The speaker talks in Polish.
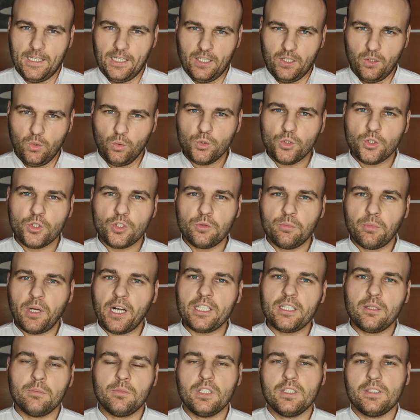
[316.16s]

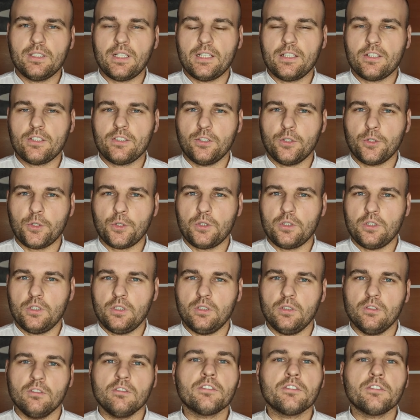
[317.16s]
utrzymaniem niezależności.